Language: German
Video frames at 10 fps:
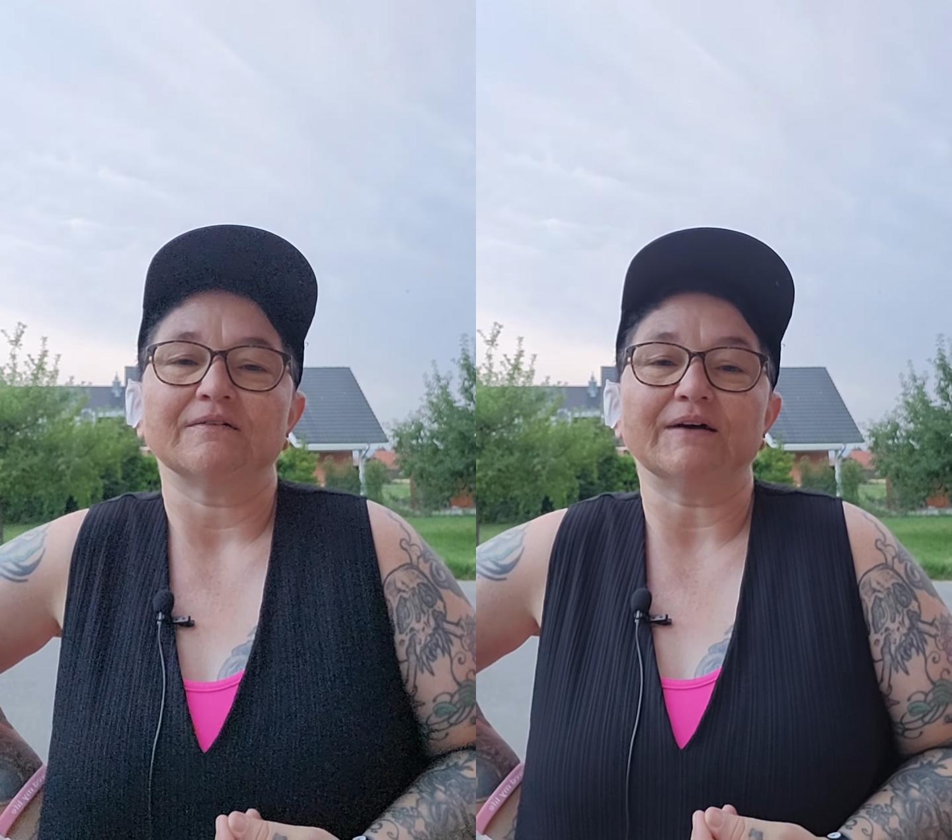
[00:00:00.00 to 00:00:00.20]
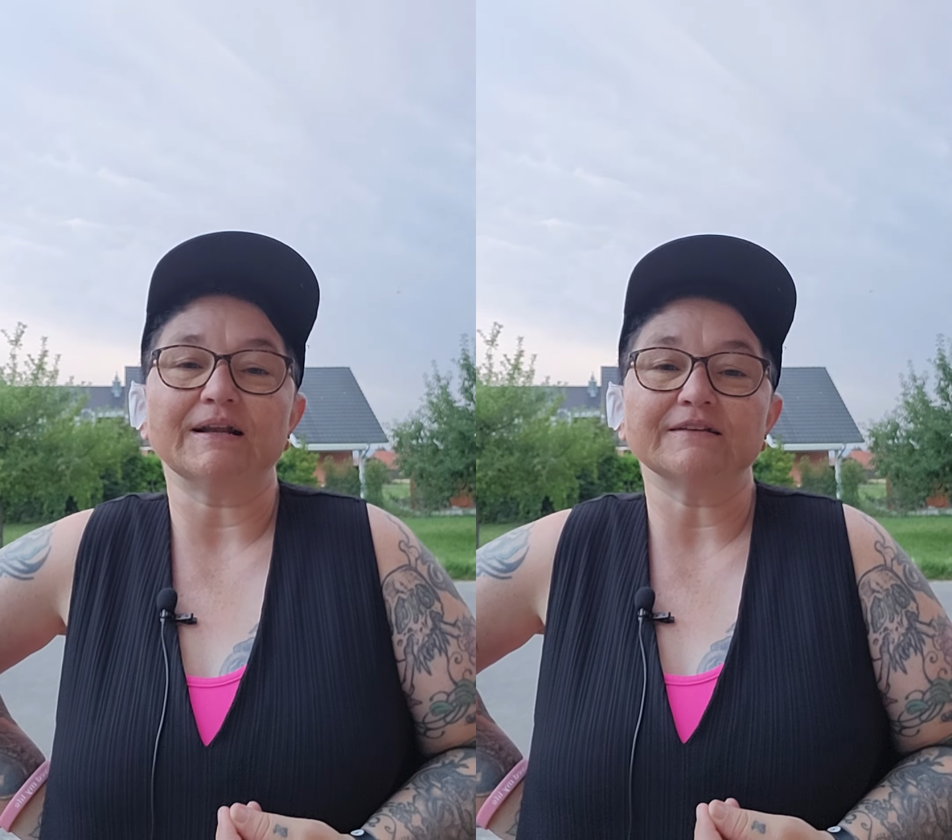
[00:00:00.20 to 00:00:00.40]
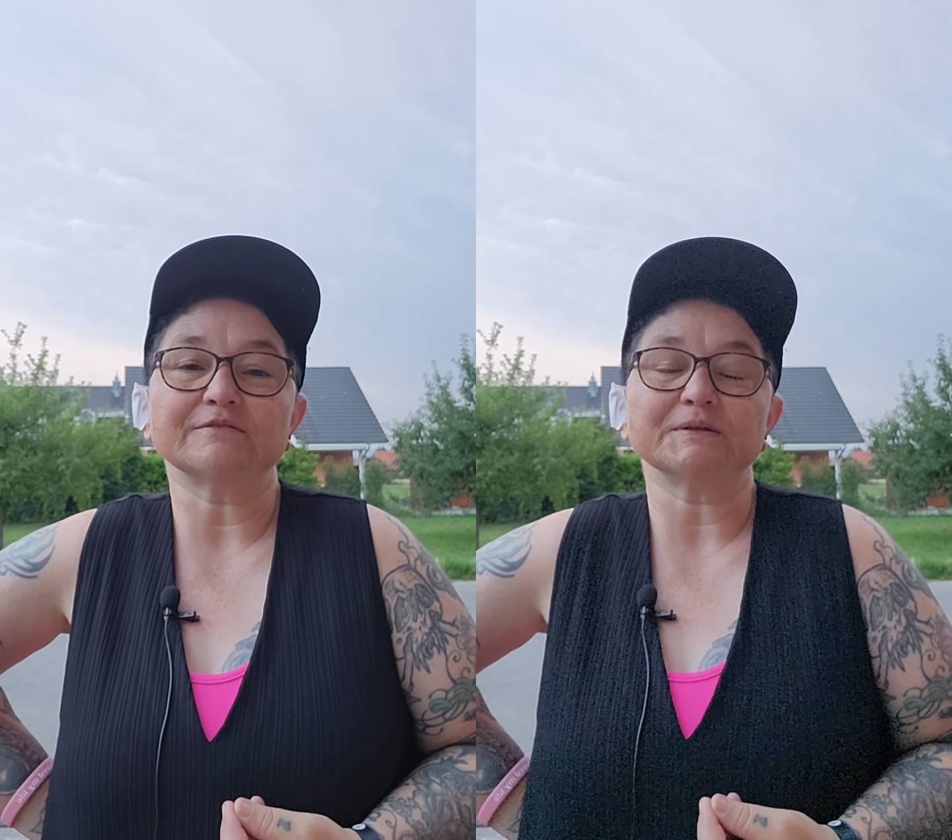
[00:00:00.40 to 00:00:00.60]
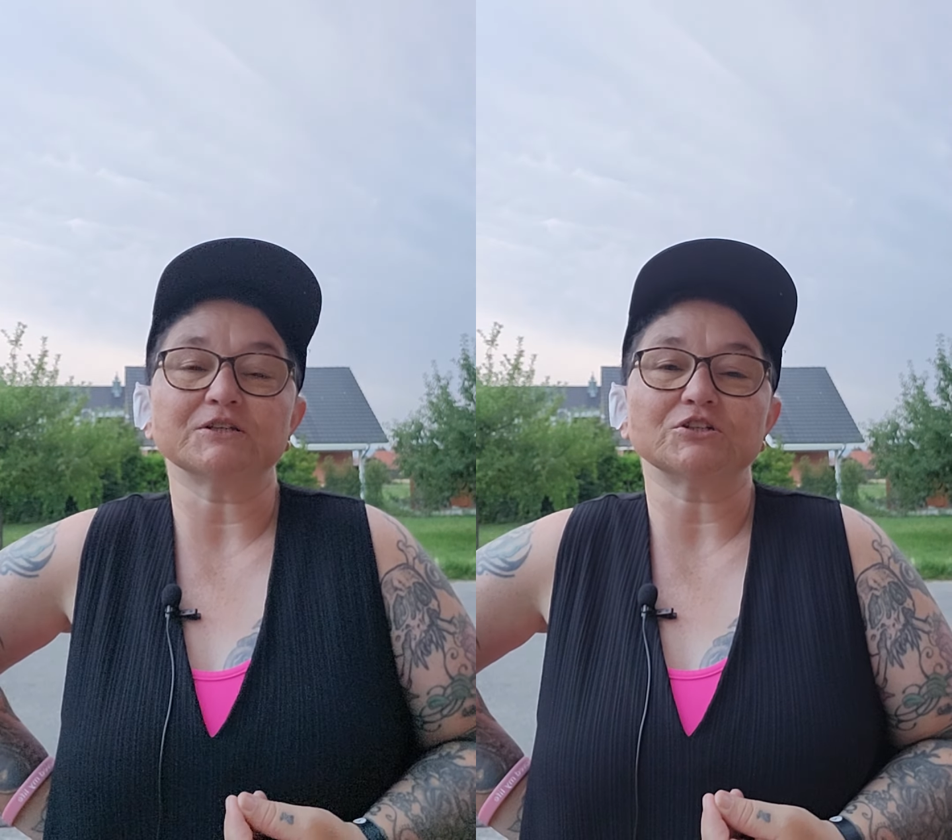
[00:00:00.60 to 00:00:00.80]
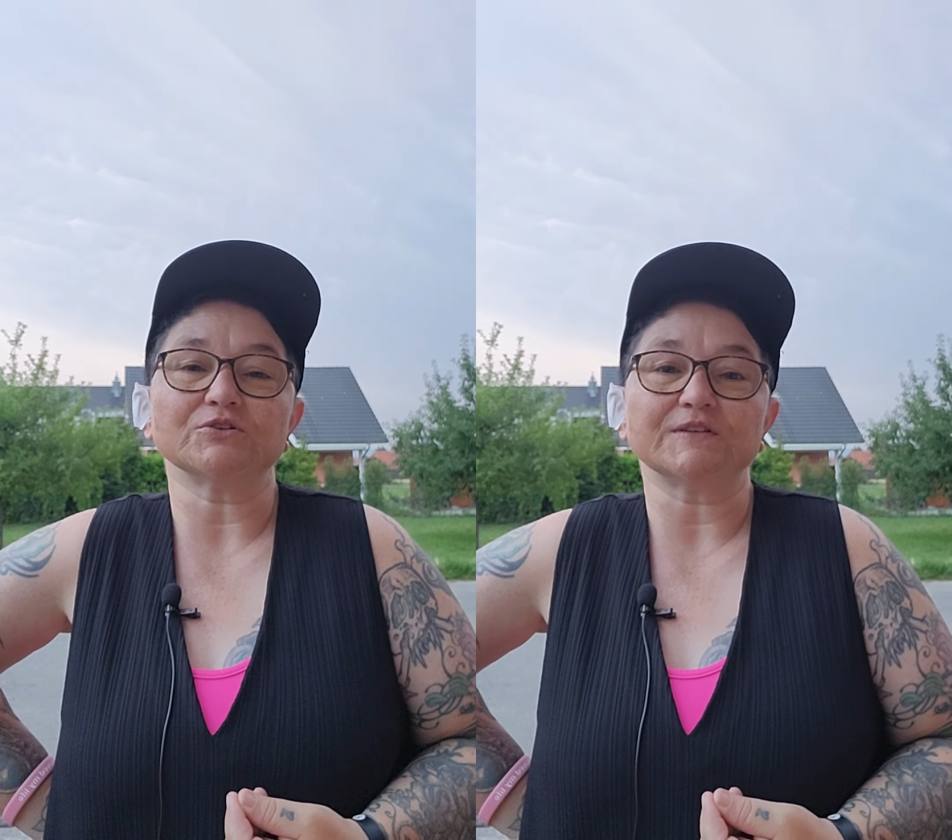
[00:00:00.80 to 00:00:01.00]
weil es
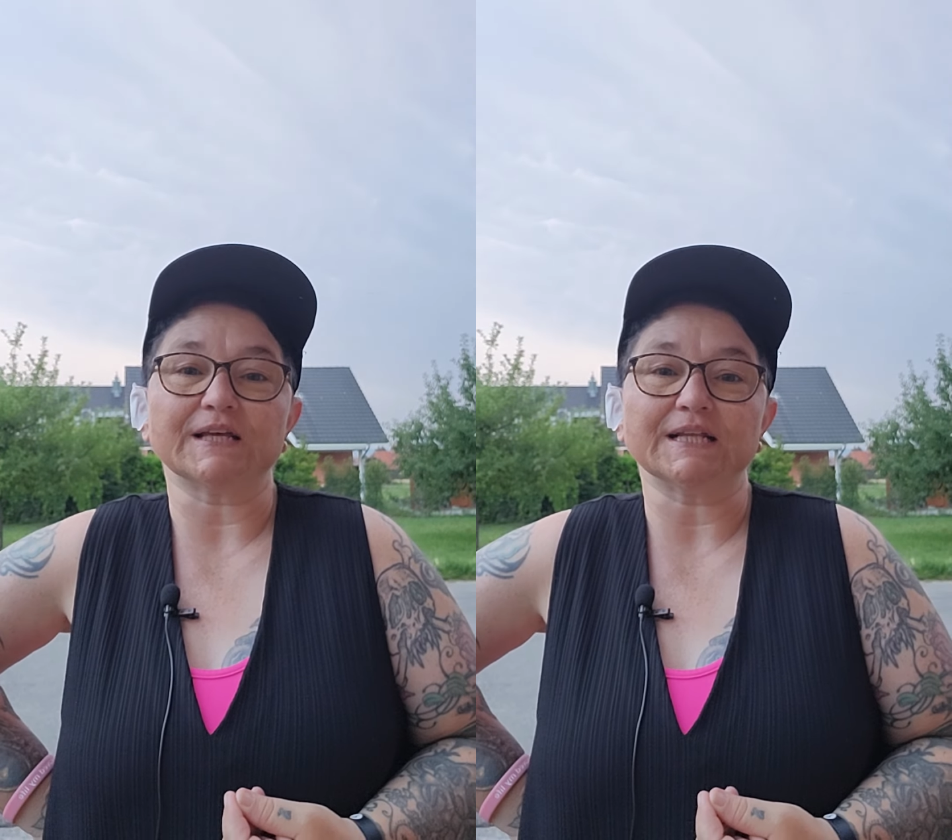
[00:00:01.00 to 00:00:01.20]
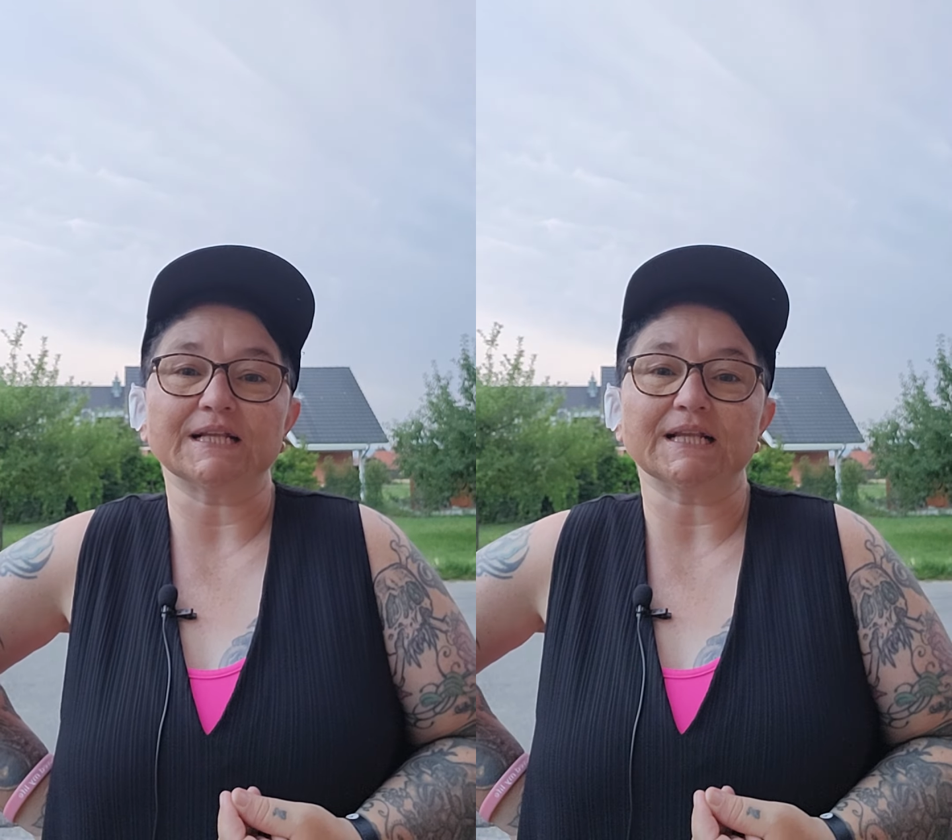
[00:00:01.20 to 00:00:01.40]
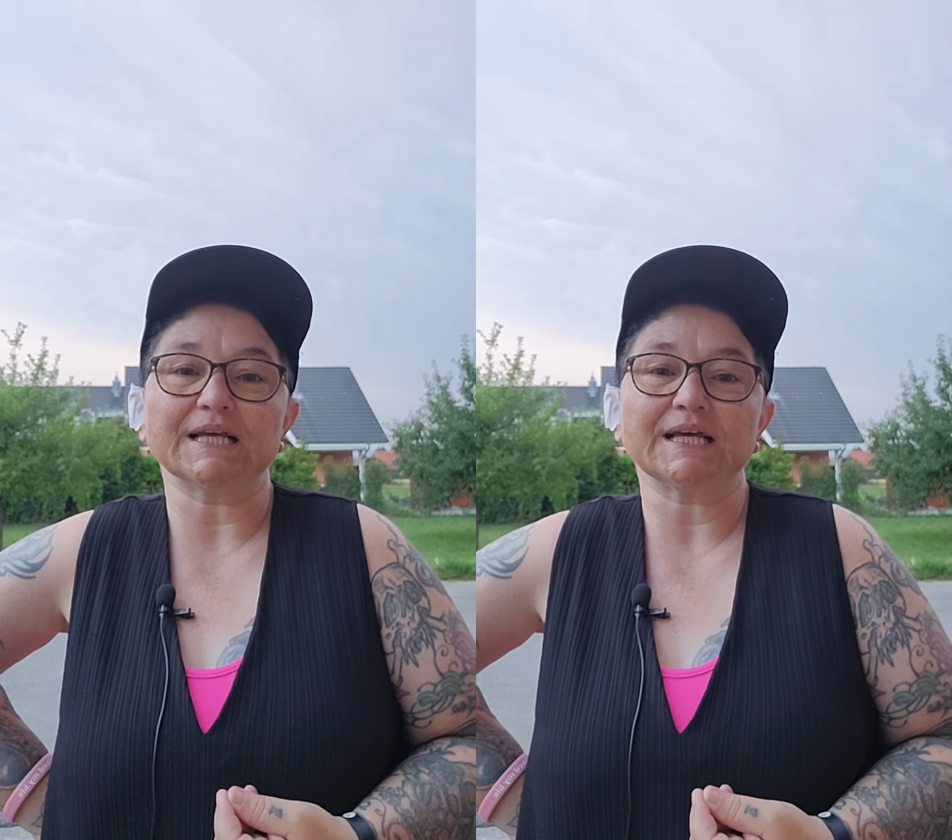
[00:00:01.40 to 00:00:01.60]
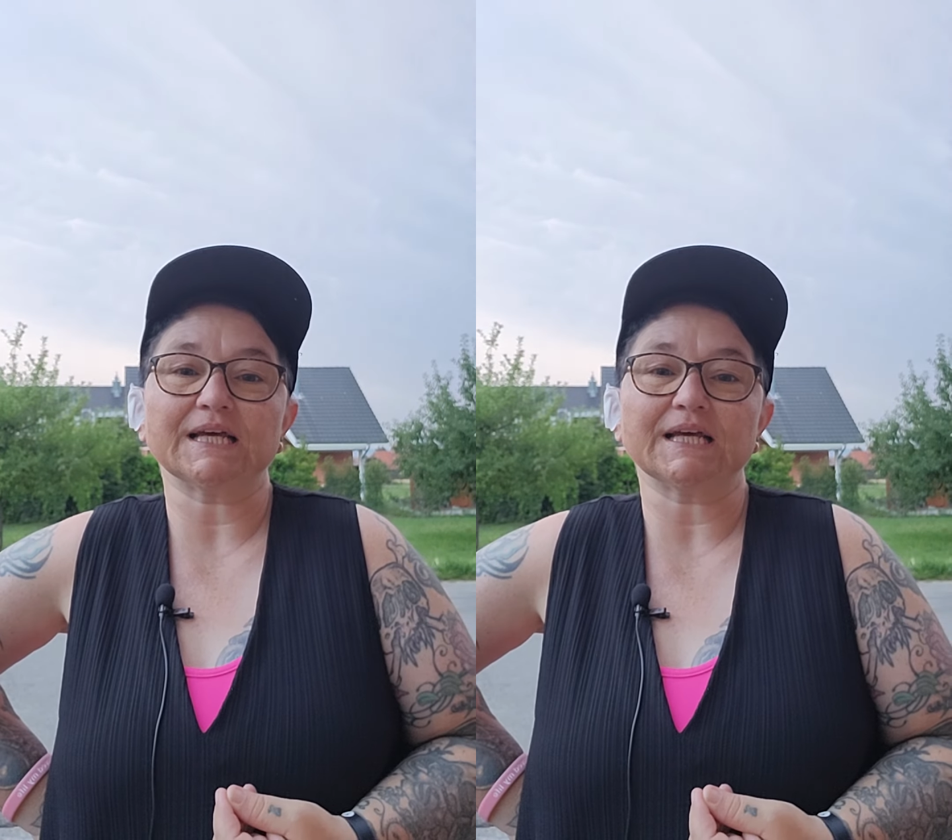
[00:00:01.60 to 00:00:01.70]
mich schlussendlich